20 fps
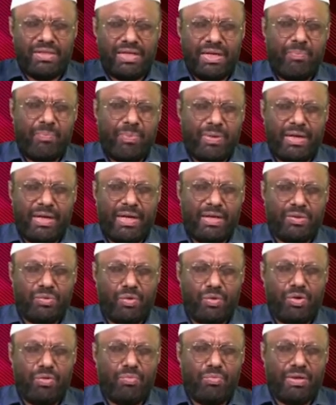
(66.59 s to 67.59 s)
சிறப்பை எல்லாம்
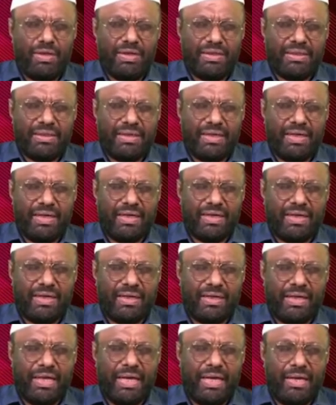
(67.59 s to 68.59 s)
சொல்லும்போது என்ன செய்கிறான்னு
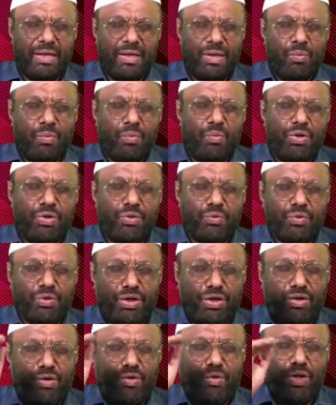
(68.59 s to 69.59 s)
கேட்டால் ஒரு
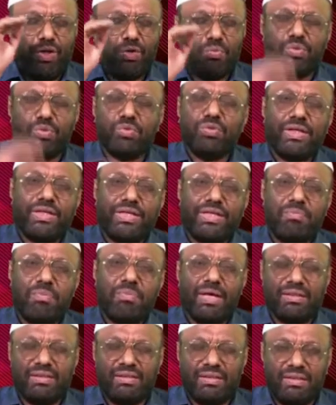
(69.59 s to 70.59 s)
யுகில் உலகமு
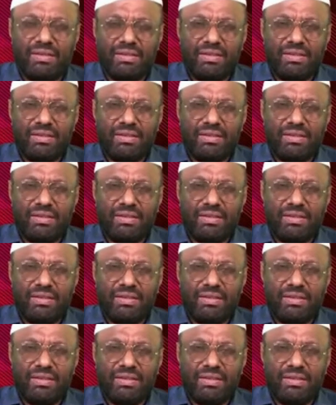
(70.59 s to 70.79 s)
தையிபாத்